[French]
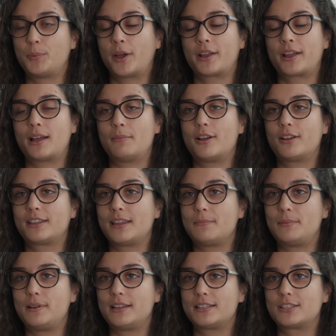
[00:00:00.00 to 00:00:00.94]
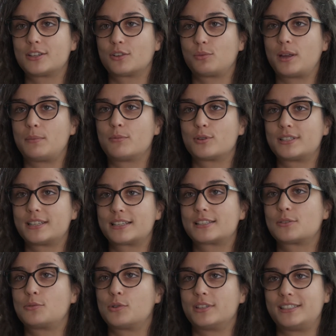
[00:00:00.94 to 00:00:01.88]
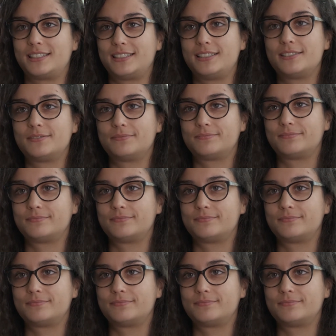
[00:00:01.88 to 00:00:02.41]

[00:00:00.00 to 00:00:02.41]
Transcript: programmeur gameplay sur Rainbow Six Quarantine.